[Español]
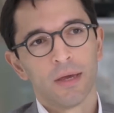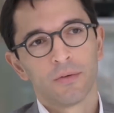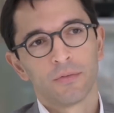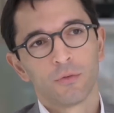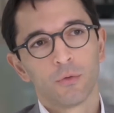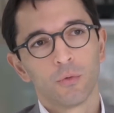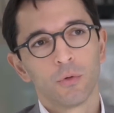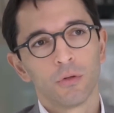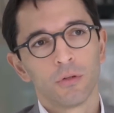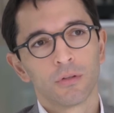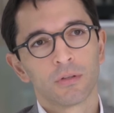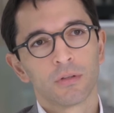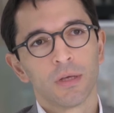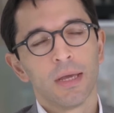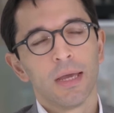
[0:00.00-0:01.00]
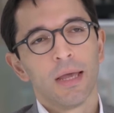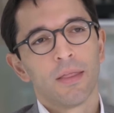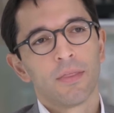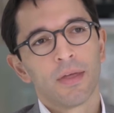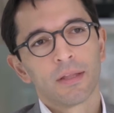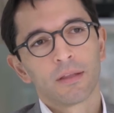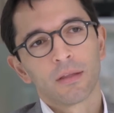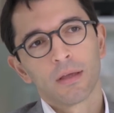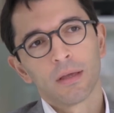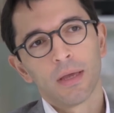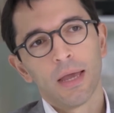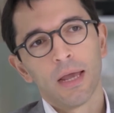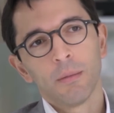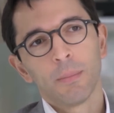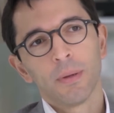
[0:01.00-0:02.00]
Por un lado, tenemos herramientas
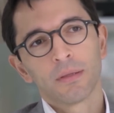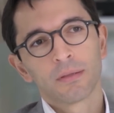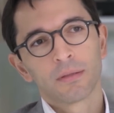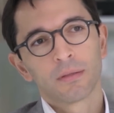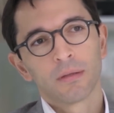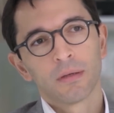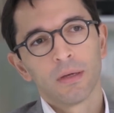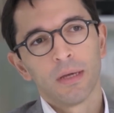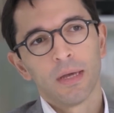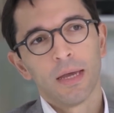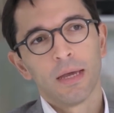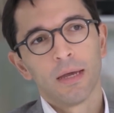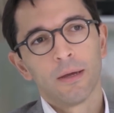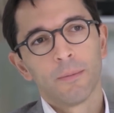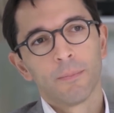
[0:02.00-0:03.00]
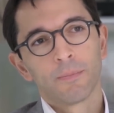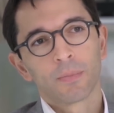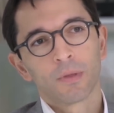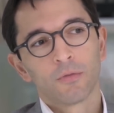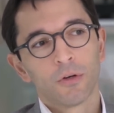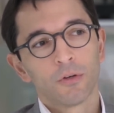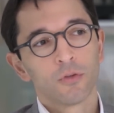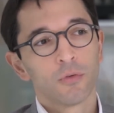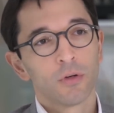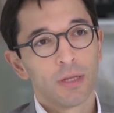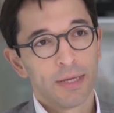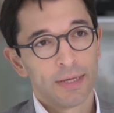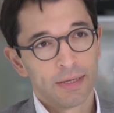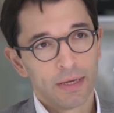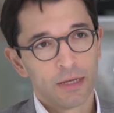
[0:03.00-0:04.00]
que nos ayudan um, a dar
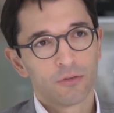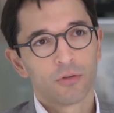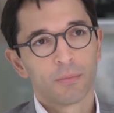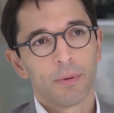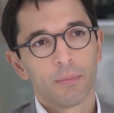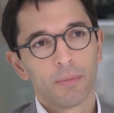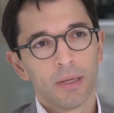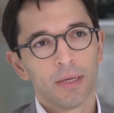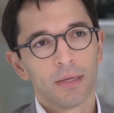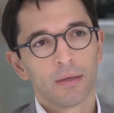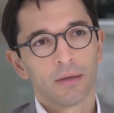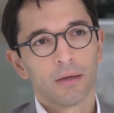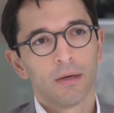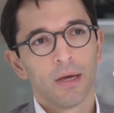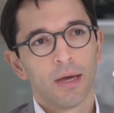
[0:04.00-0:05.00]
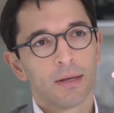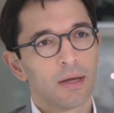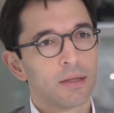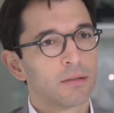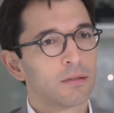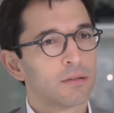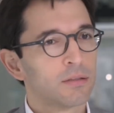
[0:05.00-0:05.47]
voz al público y a